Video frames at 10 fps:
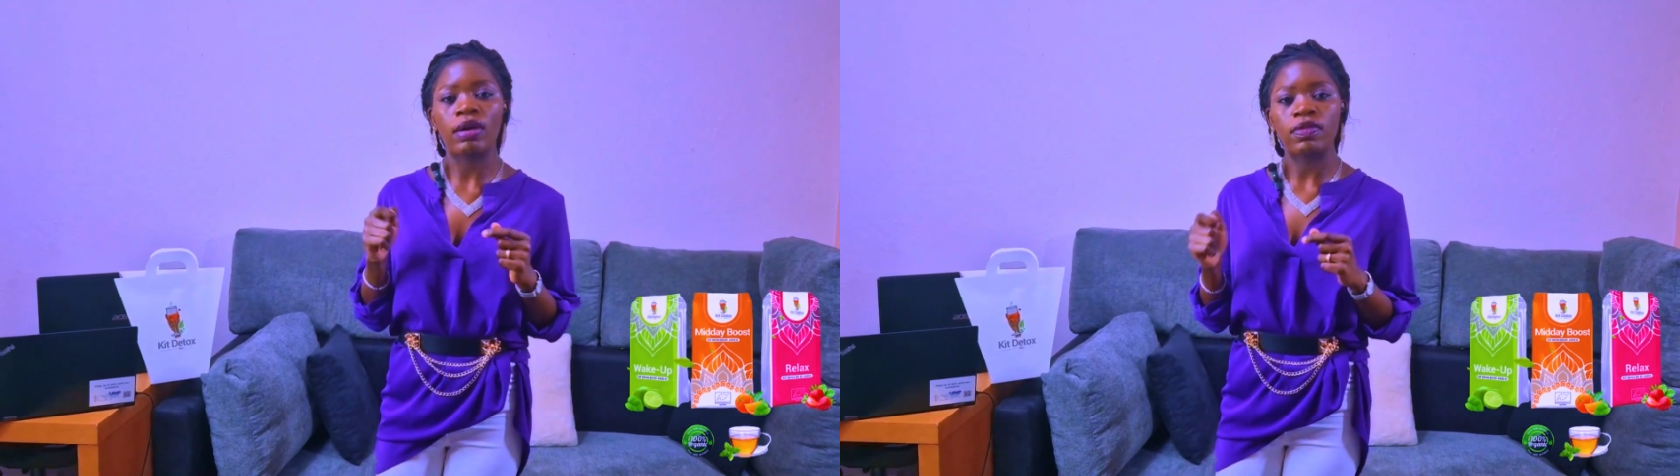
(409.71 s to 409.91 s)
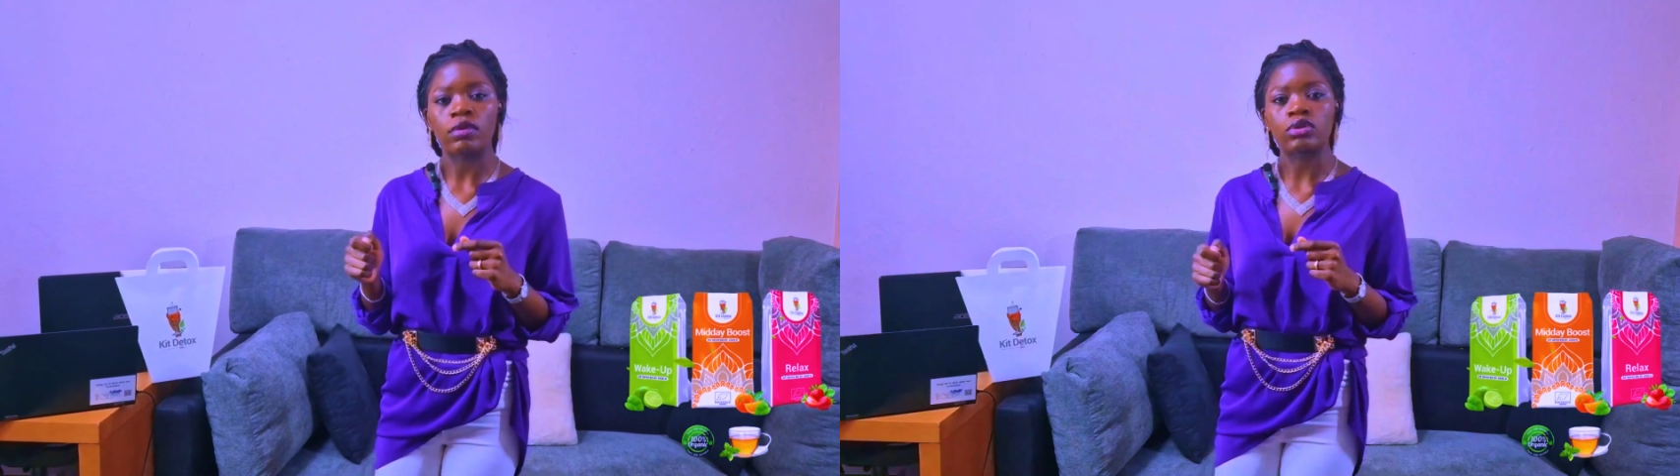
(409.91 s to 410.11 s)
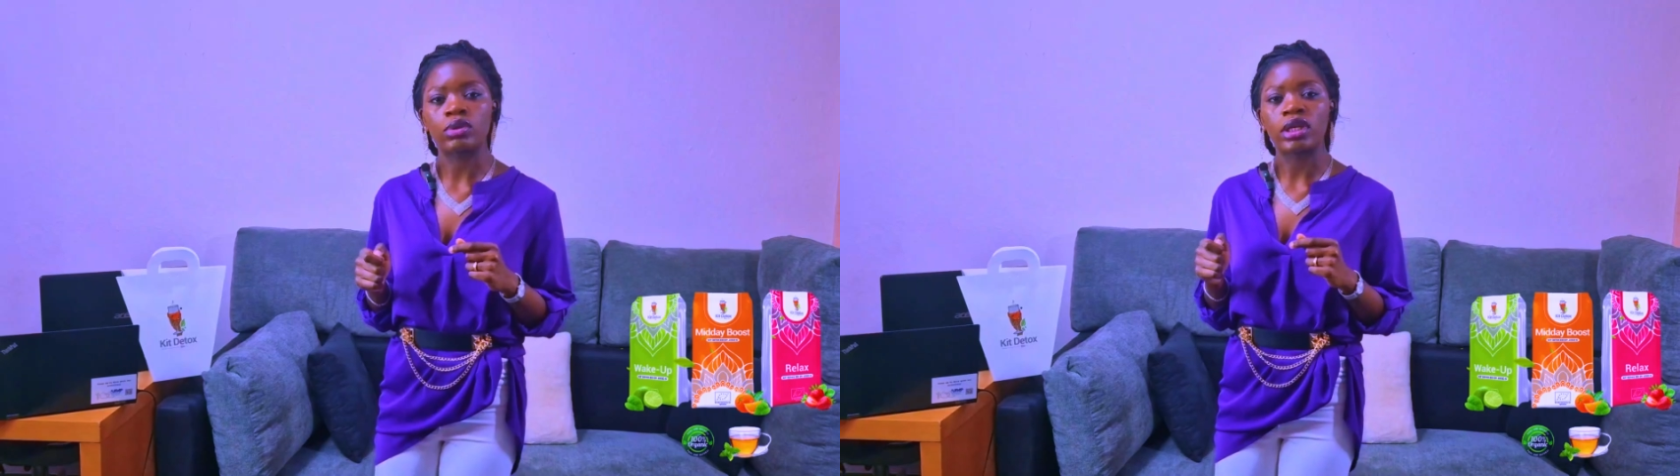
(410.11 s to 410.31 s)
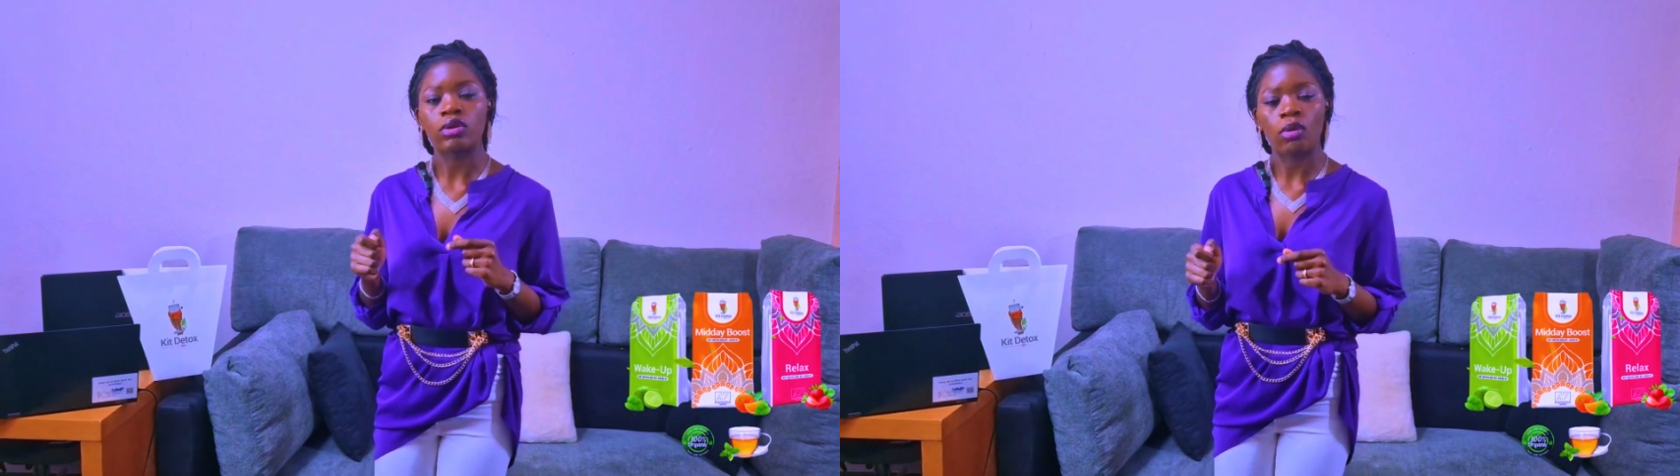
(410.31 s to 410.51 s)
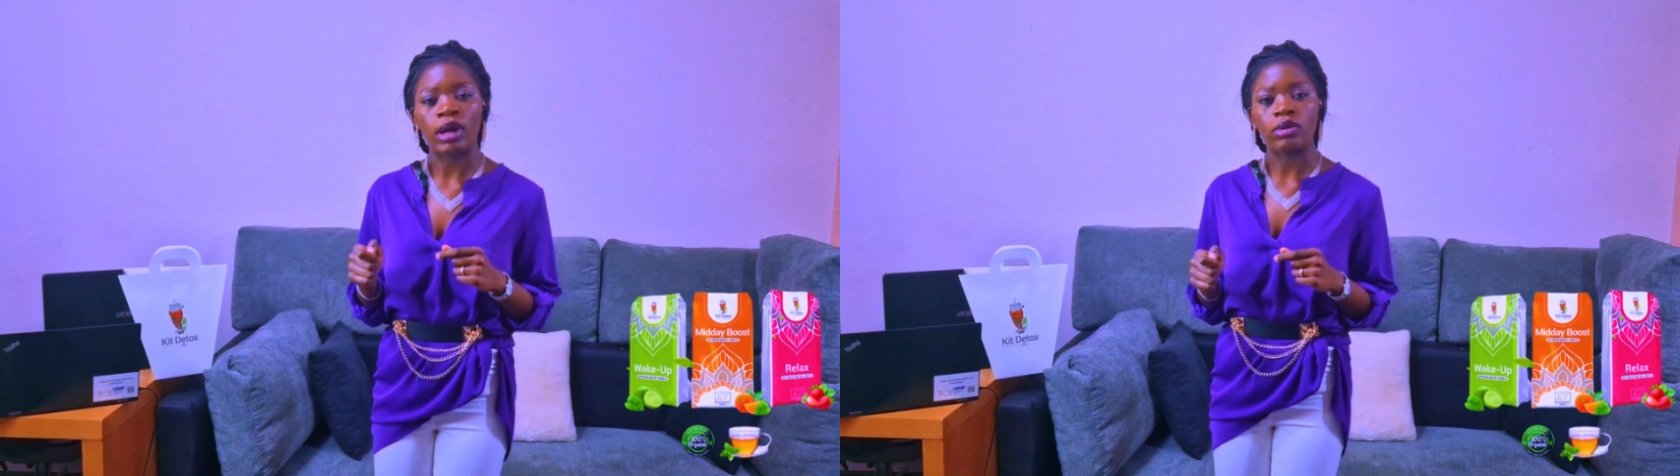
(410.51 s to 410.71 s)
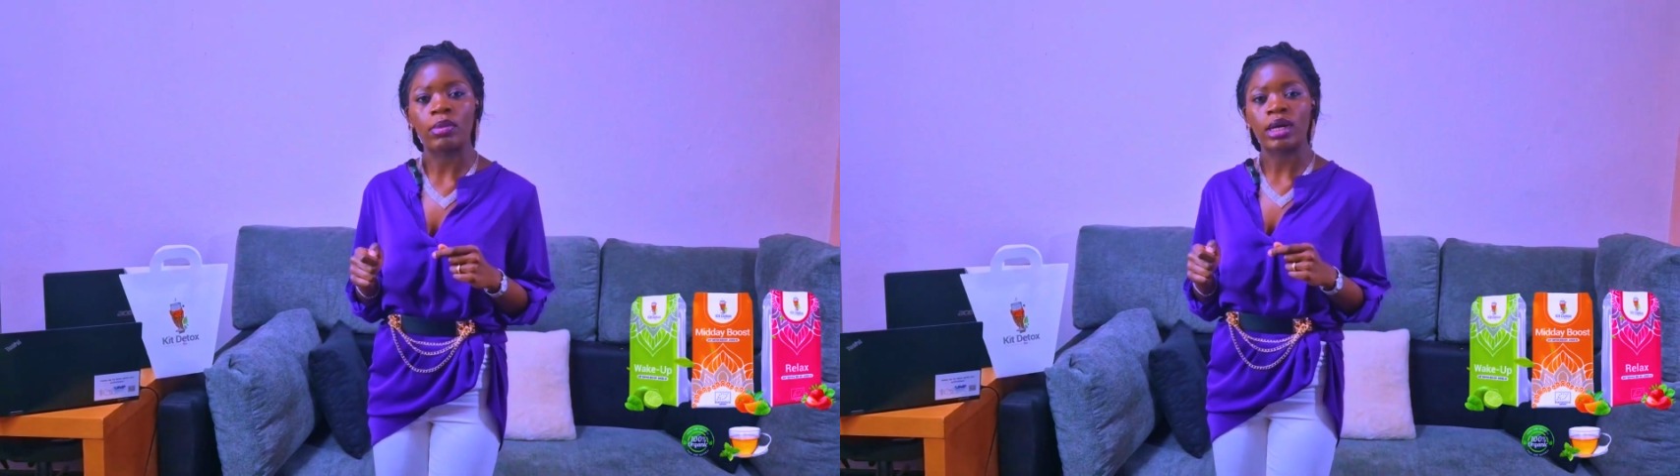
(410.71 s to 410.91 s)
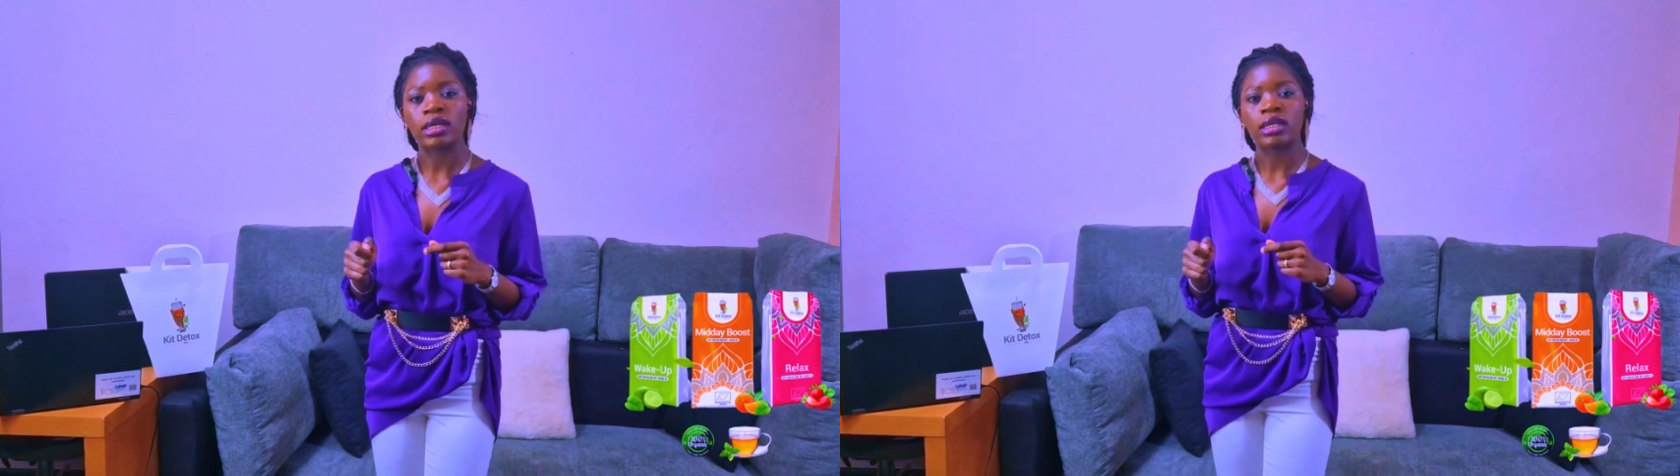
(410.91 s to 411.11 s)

fonctionner normalement,